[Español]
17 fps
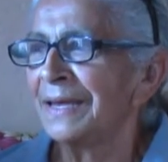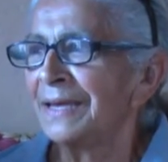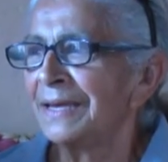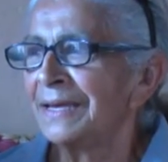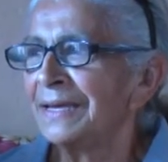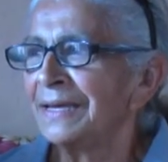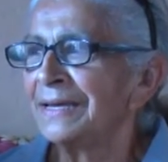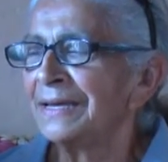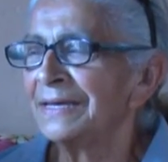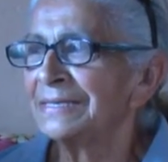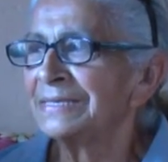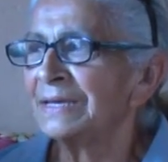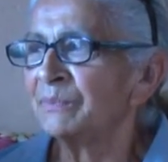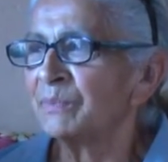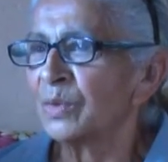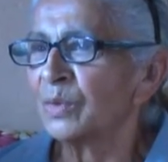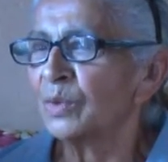Eh,
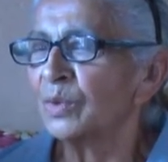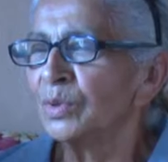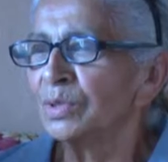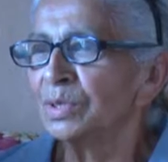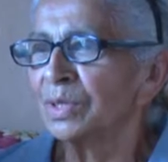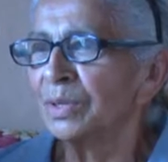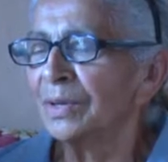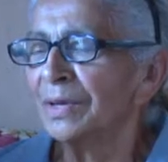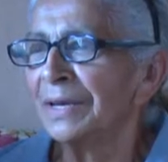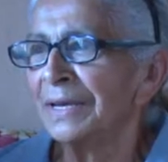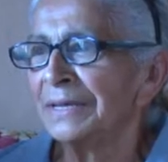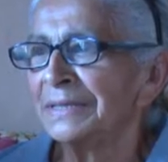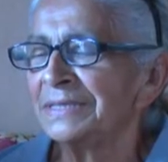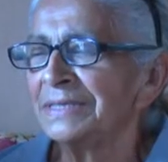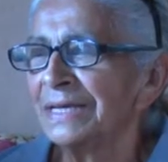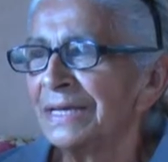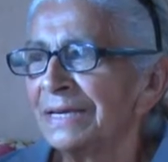ese producto,
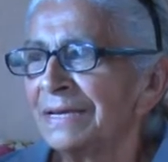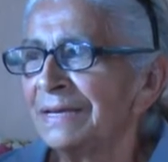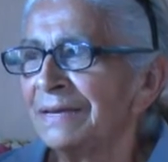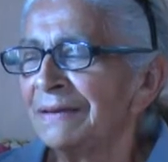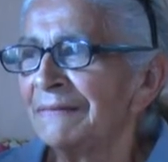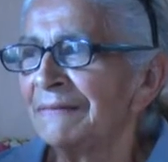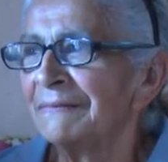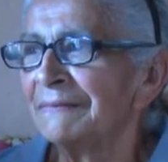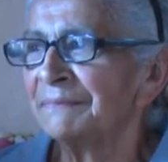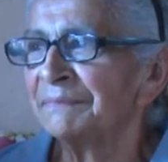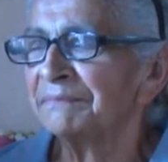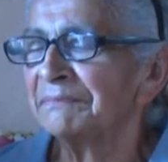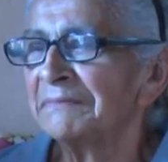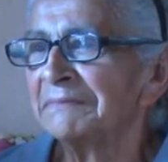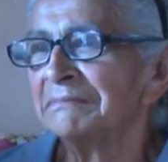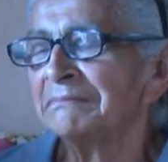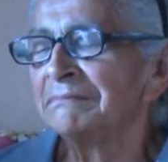ya que
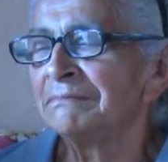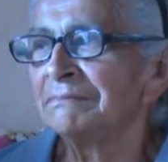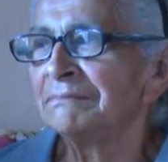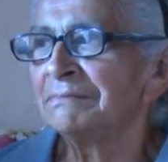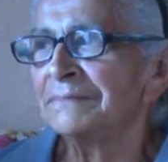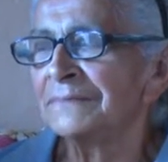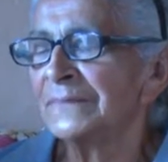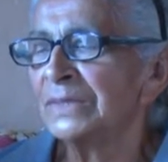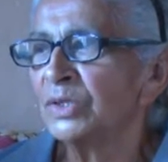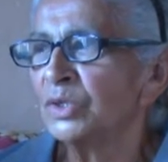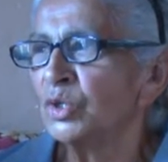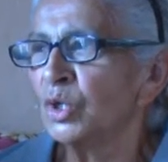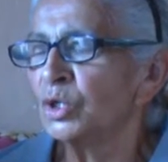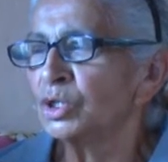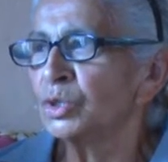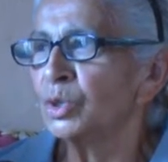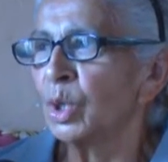mm,
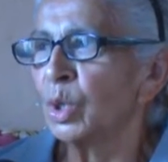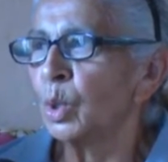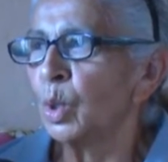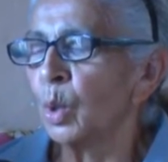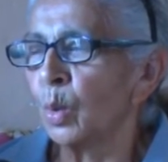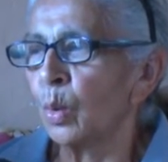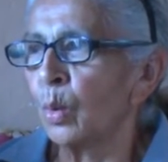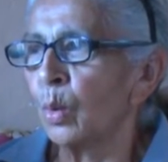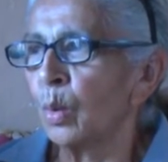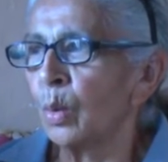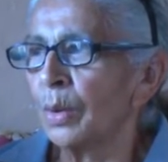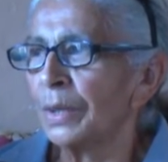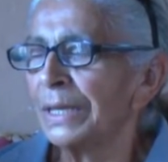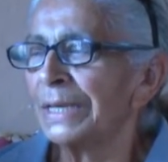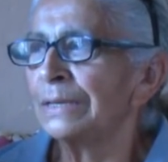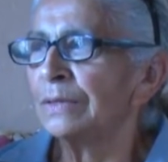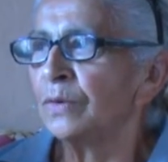no
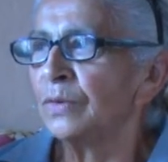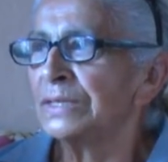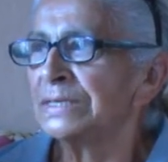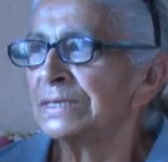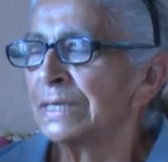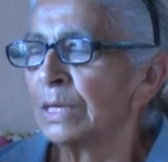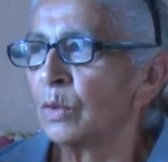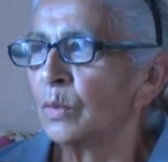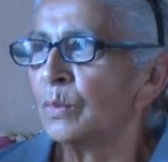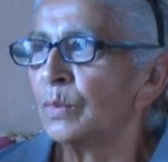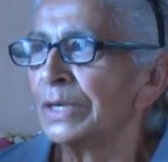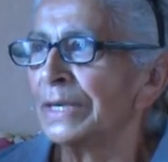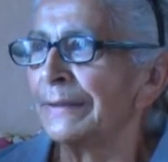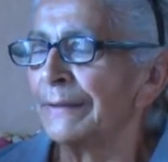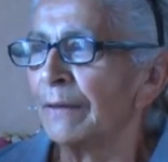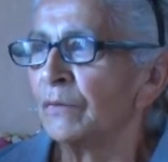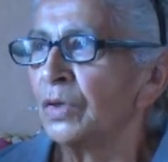solo en nuestra
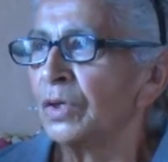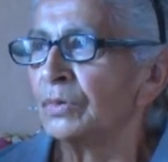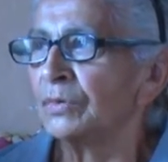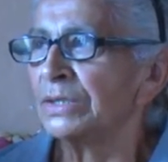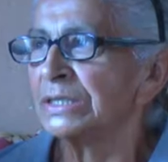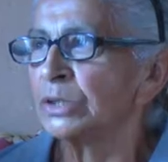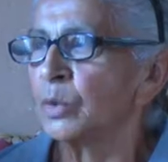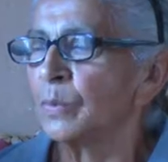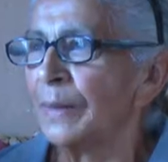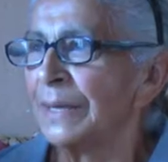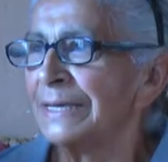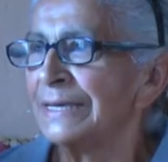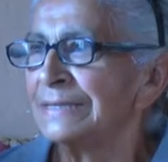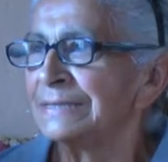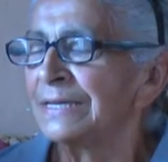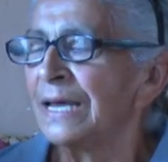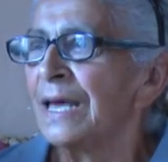comunidad o en nuestro
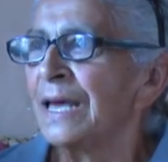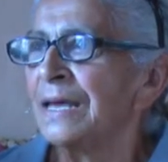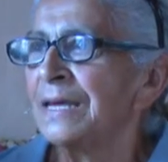país,